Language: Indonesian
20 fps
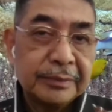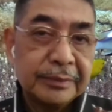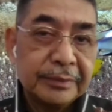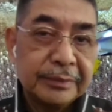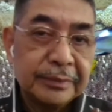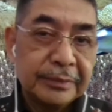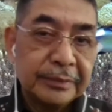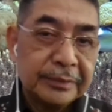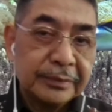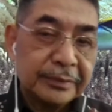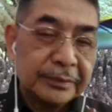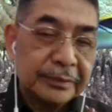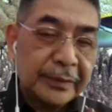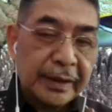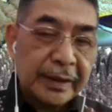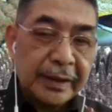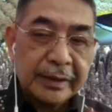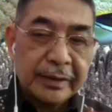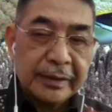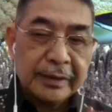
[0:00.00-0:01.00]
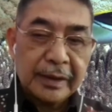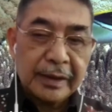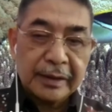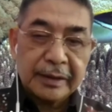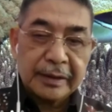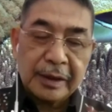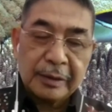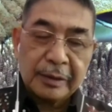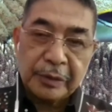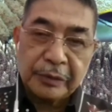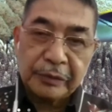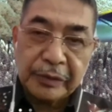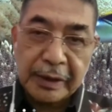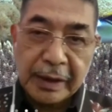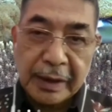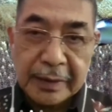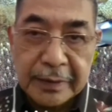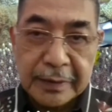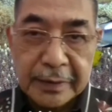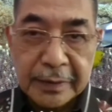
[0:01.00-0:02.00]
satu sel mamalia
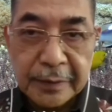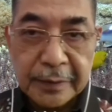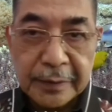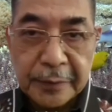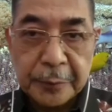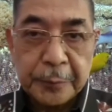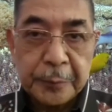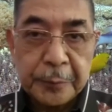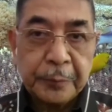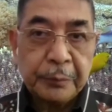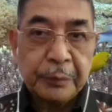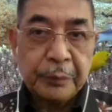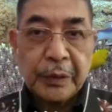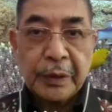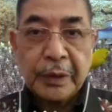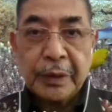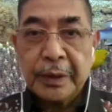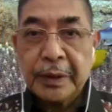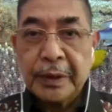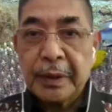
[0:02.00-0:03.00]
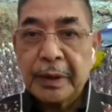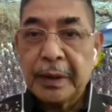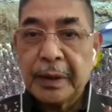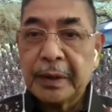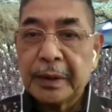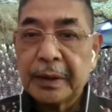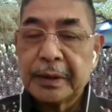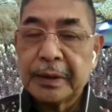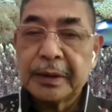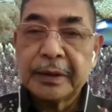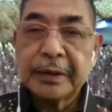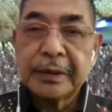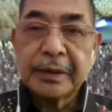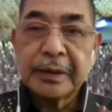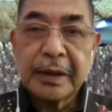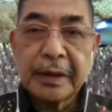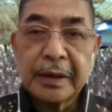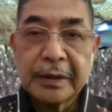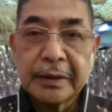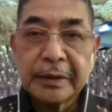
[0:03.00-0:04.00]
dan kemudian kita akan
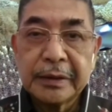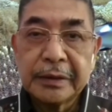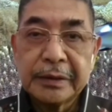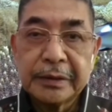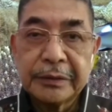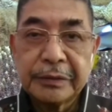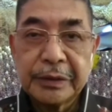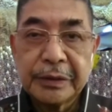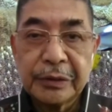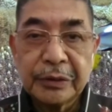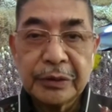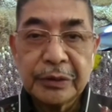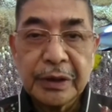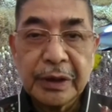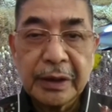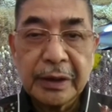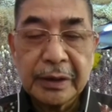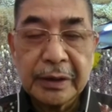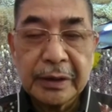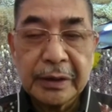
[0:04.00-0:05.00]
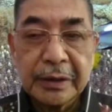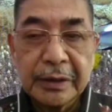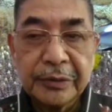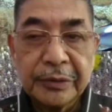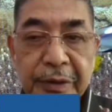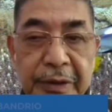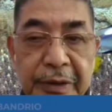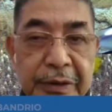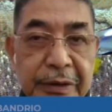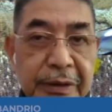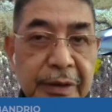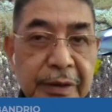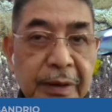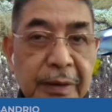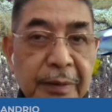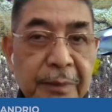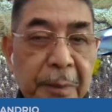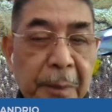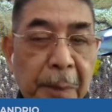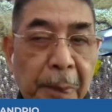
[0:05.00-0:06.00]
mengharapkan sel mamalia tadi
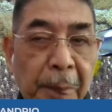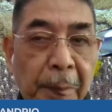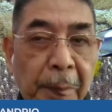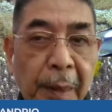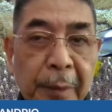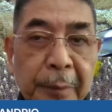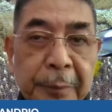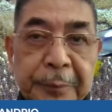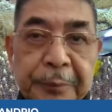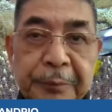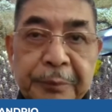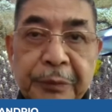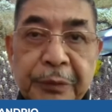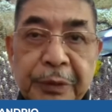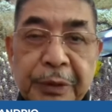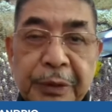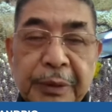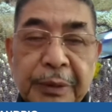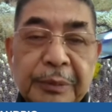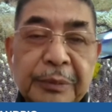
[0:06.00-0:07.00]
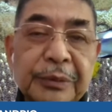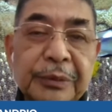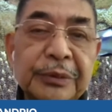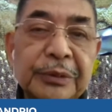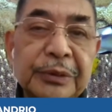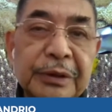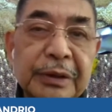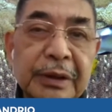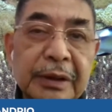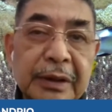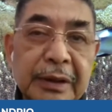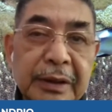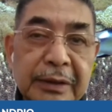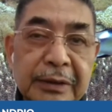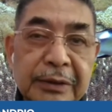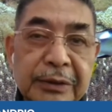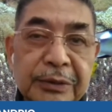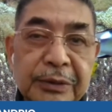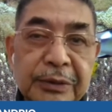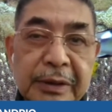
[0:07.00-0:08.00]
akan
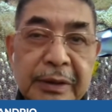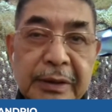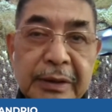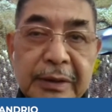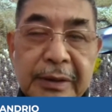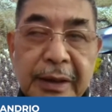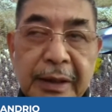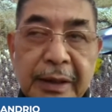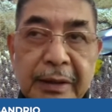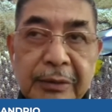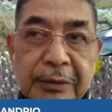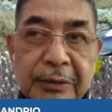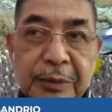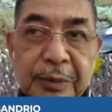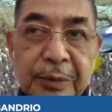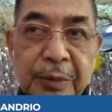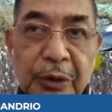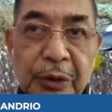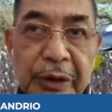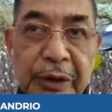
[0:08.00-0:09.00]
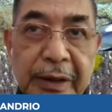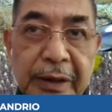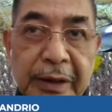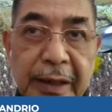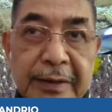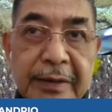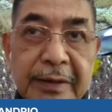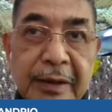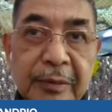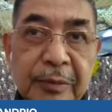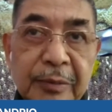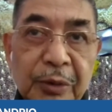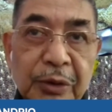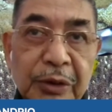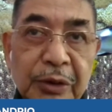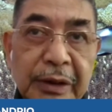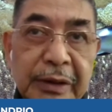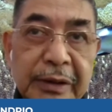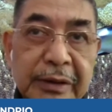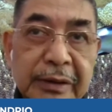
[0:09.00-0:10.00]
memproduksi protein
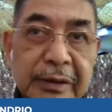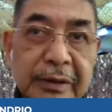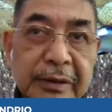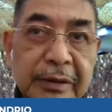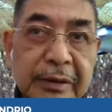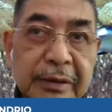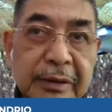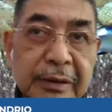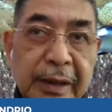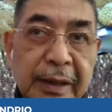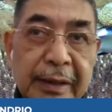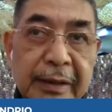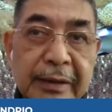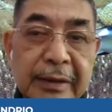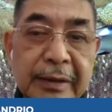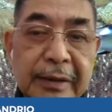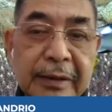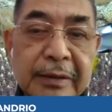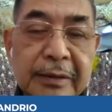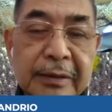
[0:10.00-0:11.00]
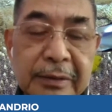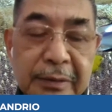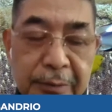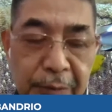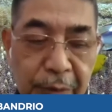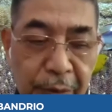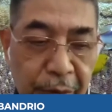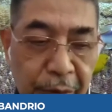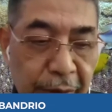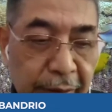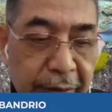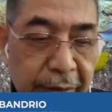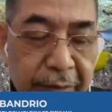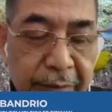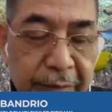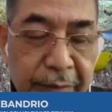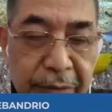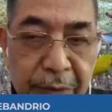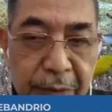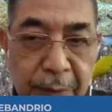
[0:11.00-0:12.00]
rekombinan yang sudah
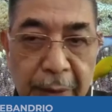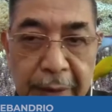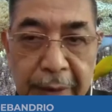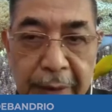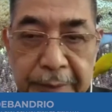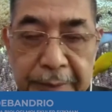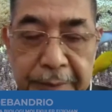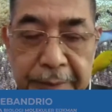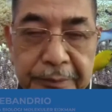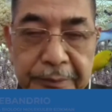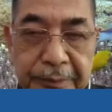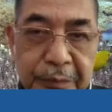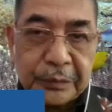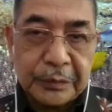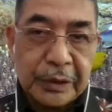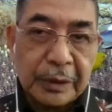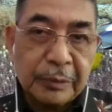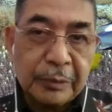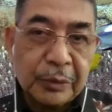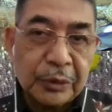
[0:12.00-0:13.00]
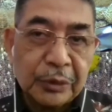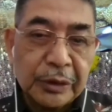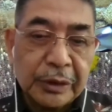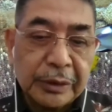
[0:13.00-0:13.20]
uh, kami desain